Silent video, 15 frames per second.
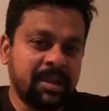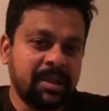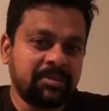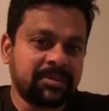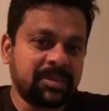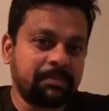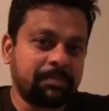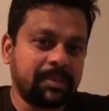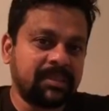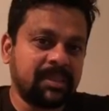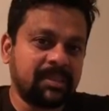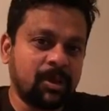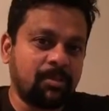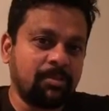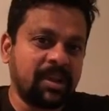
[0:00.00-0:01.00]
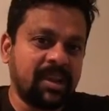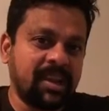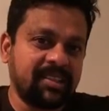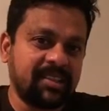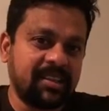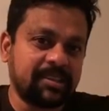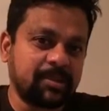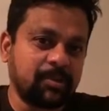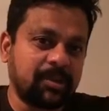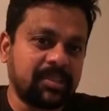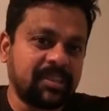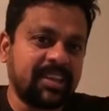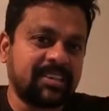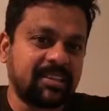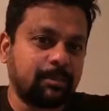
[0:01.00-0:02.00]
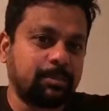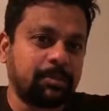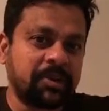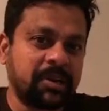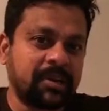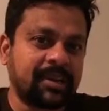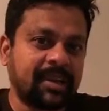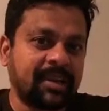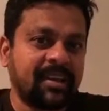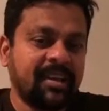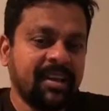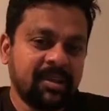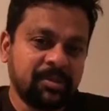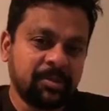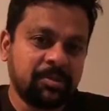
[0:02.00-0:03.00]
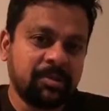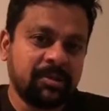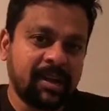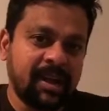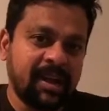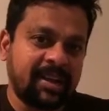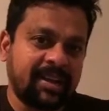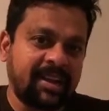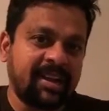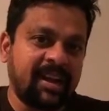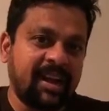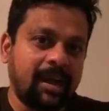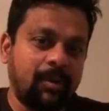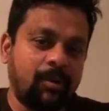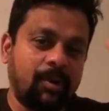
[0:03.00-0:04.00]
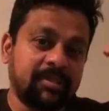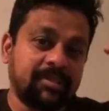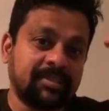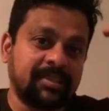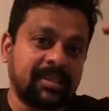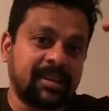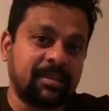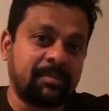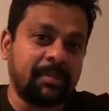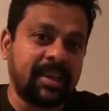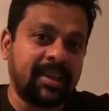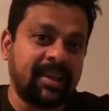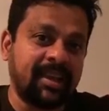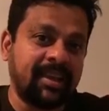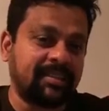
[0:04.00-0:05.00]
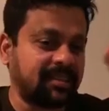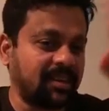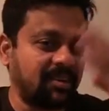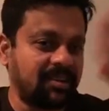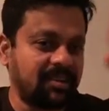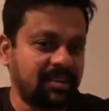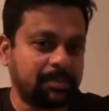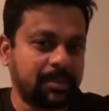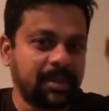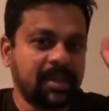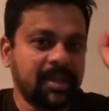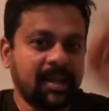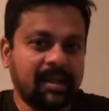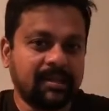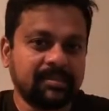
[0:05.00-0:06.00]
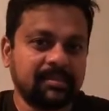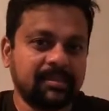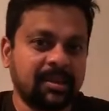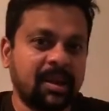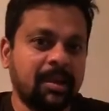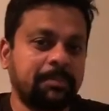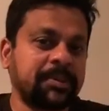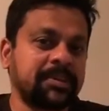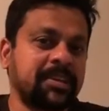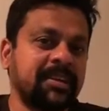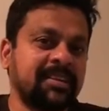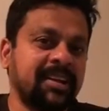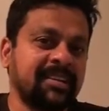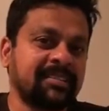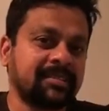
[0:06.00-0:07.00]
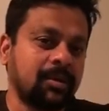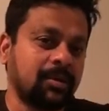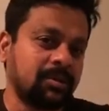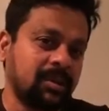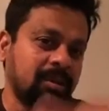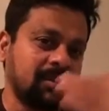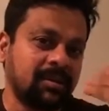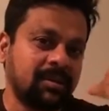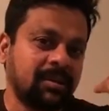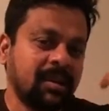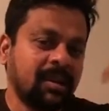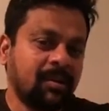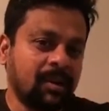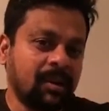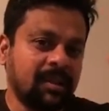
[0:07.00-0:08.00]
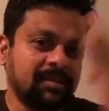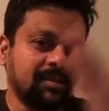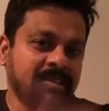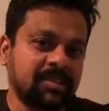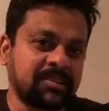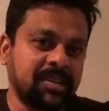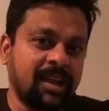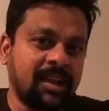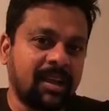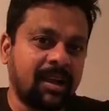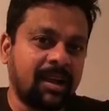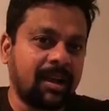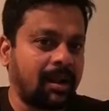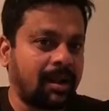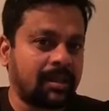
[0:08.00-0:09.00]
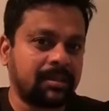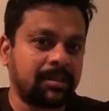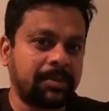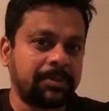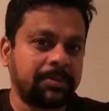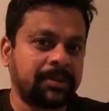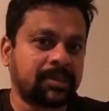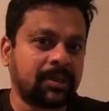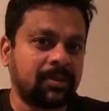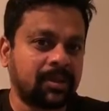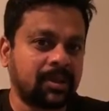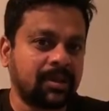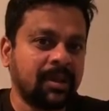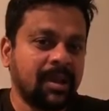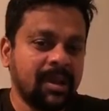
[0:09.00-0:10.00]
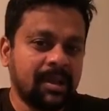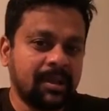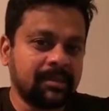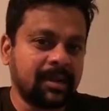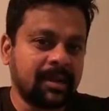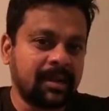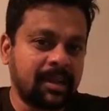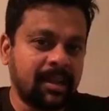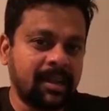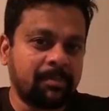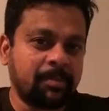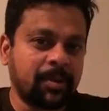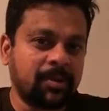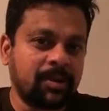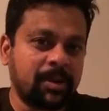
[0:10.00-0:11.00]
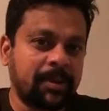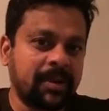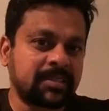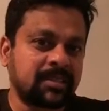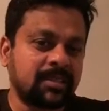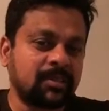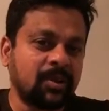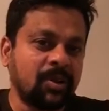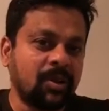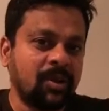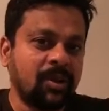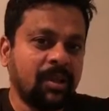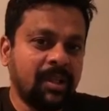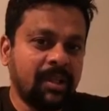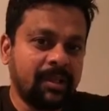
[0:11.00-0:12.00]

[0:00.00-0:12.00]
మేము చెప్పింది తొంభై ఐదు నుంచి వందే చెప్పు అంటే నువ్వు ఏకంగా వందకి పైగా ఇచ్చావని చెప్పి అందరూ అప్రిషియేట్ చేస్తూ ఉన్నారు వాళ్ళందరూ చాలా ఆనందపడిపోతూ ఉన్నారు ఎందుకంటే ఇప్పుడున్న పరిస్థితుల్లో